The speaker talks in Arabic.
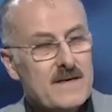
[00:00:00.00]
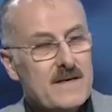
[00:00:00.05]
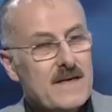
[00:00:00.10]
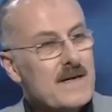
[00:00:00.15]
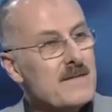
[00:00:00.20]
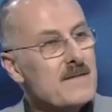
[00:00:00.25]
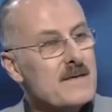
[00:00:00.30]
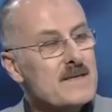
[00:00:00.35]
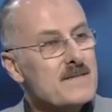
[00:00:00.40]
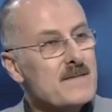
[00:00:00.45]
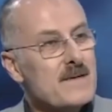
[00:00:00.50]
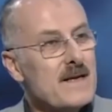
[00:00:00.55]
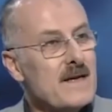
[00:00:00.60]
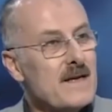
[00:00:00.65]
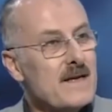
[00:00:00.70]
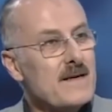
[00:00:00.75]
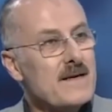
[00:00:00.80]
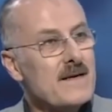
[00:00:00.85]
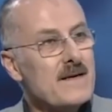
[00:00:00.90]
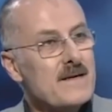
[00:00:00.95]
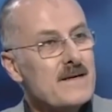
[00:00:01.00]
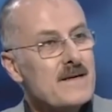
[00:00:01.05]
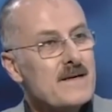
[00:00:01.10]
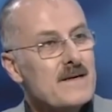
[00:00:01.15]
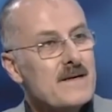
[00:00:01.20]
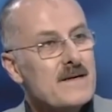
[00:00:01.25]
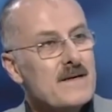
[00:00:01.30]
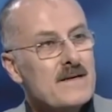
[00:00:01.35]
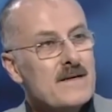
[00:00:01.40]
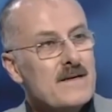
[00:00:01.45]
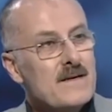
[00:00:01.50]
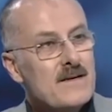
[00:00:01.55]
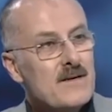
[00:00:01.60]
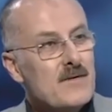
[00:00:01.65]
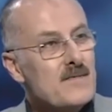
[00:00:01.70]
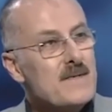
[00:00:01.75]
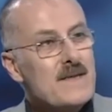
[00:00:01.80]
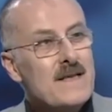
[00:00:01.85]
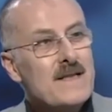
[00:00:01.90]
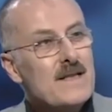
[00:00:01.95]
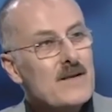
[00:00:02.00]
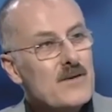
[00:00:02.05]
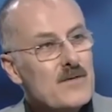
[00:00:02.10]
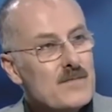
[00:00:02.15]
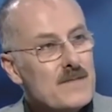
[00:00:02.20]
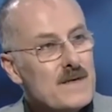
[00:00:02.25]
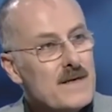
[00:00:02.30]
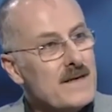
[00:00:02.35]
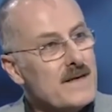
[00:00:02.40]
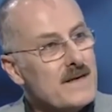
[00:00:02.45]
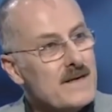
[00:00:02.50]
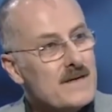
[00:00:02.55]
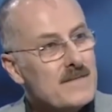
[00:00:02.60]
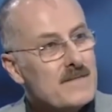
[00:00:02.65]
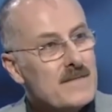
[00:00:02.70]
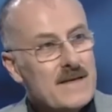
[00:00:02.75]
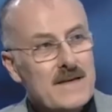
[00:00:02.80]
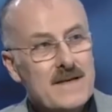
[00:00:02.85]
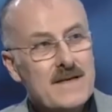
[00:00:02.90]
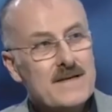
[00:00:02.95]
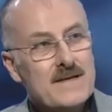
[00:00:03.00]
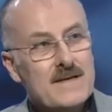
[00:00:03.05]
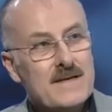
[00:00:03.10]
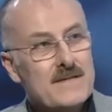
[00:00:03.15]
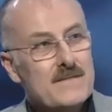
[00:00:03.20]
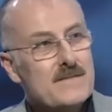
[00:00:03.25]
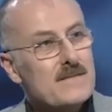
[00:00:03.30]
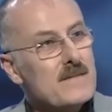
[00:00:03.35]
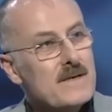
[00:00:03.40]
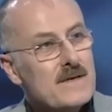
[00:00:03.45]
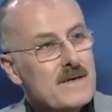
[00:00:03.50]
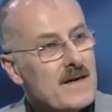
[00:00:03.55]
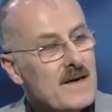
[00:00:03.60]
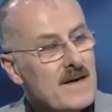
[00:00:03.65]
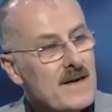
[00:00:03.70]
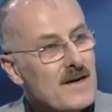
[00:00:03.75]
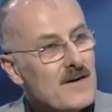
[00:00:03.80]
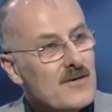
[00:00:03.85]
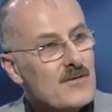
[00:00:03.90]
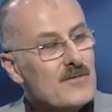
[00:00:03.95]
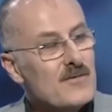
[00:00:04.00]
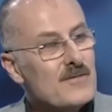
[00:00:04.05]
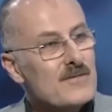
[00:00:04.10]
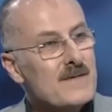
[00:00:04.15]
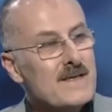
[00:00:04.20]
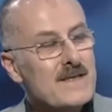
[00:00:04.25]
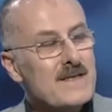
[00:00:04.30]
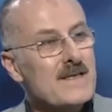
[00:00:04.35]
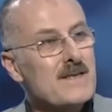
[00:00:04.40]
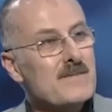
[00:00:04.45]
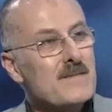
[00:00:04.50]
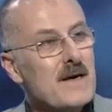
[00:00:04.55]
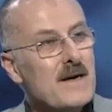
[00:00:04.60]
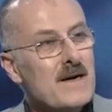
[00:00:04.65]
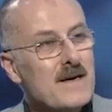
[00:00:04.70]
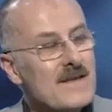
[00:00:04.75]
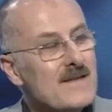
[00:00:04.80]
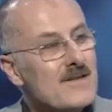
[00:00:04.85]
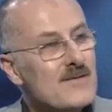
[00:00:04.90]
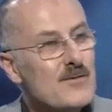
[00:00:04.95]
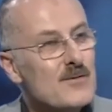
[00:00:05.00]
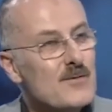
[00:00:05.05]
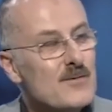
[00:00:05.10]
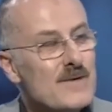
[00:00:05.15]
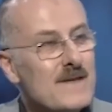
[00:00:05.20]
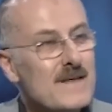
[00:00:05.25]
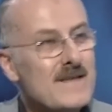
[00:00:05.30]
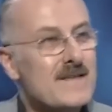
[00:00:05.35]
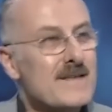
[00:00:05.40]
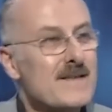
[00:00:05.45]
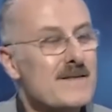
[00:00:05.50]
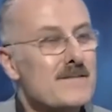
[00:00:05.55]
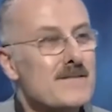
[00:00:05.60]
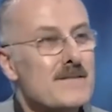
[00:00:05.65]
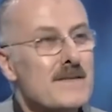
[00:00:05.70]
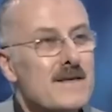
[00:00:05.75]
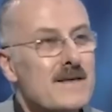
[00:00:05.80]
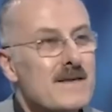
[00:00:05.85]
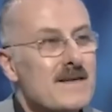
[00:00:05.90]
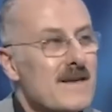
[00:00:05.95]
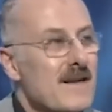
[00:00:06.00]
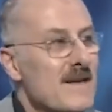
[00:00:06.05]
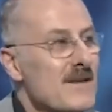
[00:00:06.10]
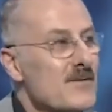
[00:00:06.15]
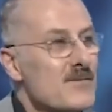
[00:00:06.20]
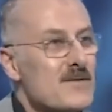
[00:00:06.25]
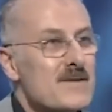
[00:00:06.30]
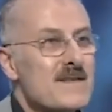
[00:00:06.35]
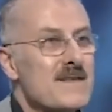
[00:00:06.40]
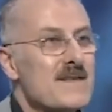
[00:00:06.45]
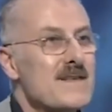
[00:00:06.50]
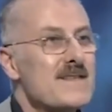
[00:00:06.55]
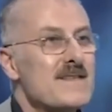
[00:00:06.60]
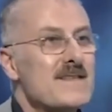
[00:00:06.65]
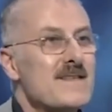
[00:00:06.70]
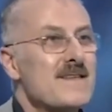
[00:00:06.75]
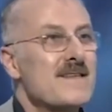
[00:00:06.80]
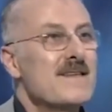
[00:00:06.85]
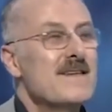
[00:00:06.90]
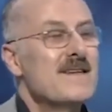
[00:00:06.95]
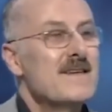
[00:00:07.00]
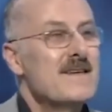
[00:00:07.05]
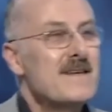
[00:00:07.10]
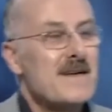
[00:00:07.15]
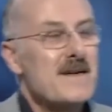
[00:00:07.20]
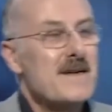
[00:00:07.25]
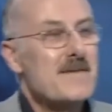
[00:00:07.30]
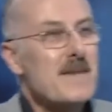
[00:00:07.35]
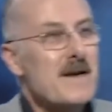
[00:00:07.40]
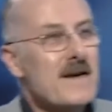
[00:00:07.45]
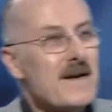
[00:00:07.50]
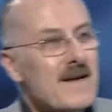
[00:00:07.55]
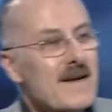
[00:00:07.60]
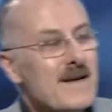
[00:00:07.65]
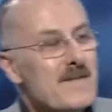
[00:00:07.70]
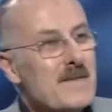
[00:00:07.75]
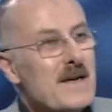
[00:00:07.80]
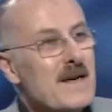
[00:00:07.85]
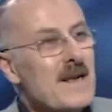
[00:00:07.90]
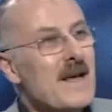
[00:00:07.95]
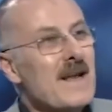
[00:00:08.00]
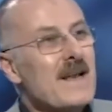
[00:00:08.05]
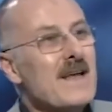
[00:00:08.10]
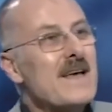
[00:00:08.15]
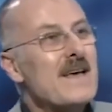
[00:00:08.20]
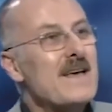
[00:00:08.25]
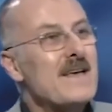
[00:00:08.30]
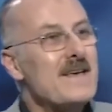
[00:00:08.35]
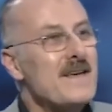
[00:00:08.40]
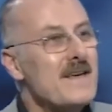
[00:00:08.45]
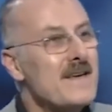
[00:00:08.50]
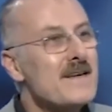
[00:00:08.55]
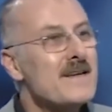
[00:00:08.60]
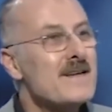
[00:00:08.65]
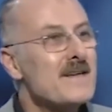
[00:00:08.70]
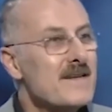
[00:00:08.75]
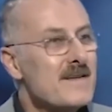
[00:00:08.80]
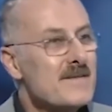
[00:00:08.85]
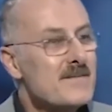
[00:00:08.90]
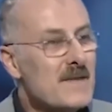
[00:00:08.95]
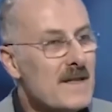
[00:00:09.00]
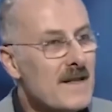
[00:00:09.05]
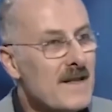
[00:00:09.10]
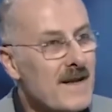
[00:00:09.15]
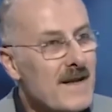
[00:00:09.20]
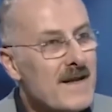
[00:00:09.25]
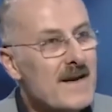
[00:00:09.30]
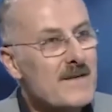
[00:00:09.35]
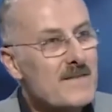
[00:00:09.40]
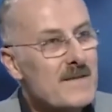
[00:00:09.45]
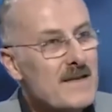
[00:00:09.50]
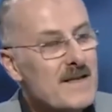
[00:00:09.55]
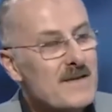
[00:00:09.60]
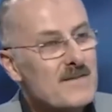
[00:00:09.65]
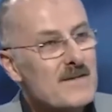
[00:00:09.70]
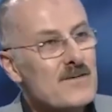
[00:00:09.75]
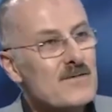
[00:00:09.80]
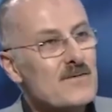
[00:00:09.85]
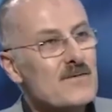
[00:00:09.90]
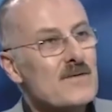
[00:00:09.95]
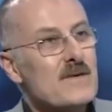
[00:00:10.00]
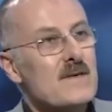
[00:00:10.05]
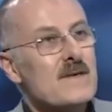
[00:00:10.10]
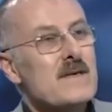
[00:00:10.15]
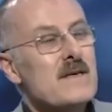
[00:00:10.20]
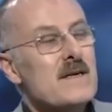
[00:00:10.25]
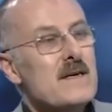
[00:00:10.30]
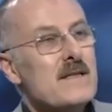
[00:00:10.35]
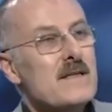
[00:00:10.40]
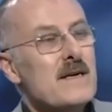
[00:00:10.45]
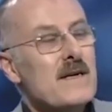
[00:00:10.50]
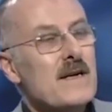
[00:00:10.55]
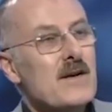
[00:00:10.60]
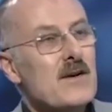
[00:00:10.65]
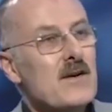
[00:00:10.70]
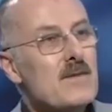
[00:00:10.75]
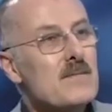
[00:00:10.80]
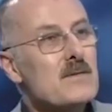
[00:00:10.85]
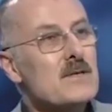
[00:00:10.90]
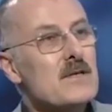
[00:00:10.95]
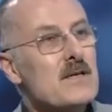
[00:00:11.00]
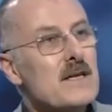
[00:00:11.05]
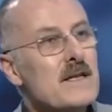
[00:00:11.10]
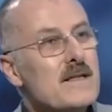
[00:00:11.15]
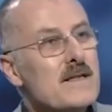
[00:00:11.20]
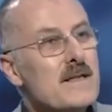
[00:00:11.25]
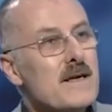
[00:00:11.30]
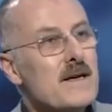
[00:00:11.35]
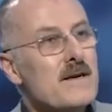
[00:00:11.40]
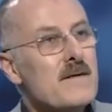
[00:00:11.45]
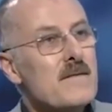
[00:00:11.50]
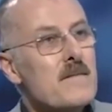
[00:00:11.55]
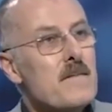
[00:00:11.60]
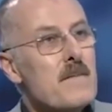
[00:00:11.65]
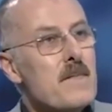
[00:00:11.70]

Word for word: نحن بالنسبه لنا اللبناني لبناني بدنا نحترم خياره ونحترم عقيدته ونحترم آه، خطه السياسي نحن منا منا الغائيين مثل غيرنا بهذا الموضوع نحن كل مشكلتنا